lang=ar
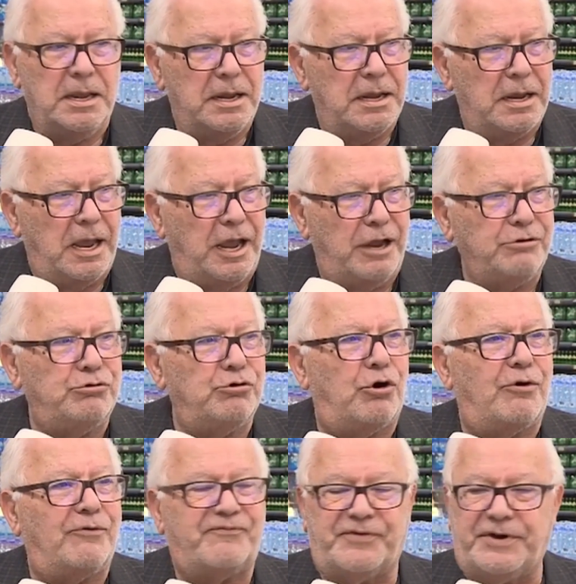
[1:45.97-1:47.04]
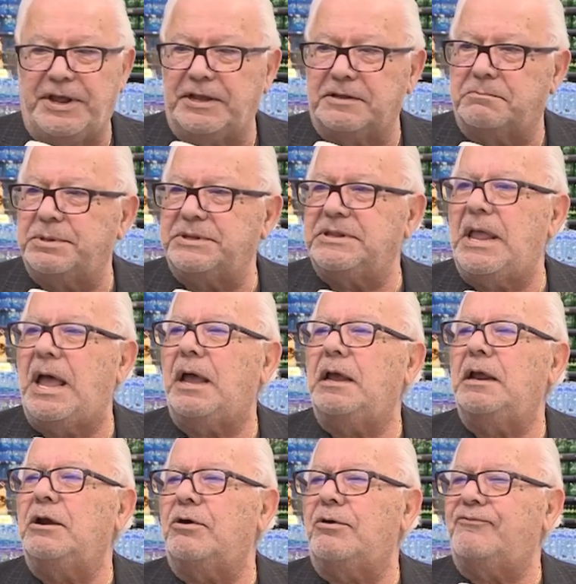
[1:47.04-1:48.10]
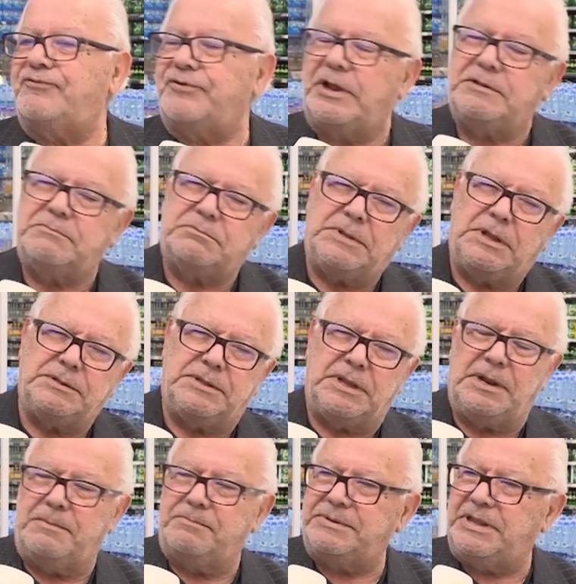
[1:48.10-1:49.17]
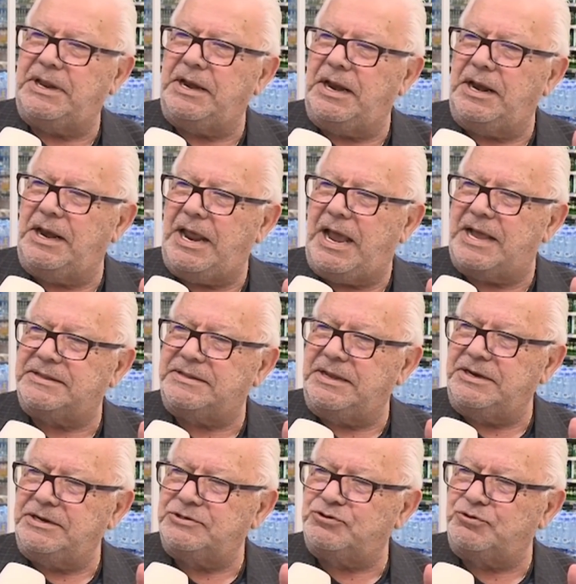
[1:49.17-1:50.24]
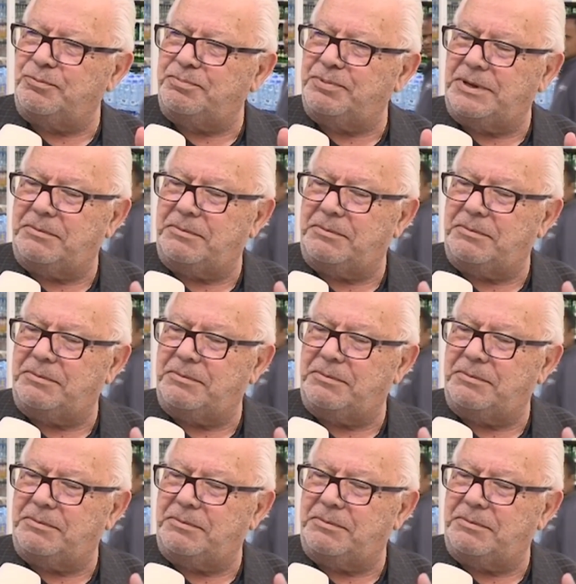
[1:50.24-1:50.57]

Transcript: عنده اوفرات بتنقي اوفرات بتنتقل بتنقلي على تاني سوبر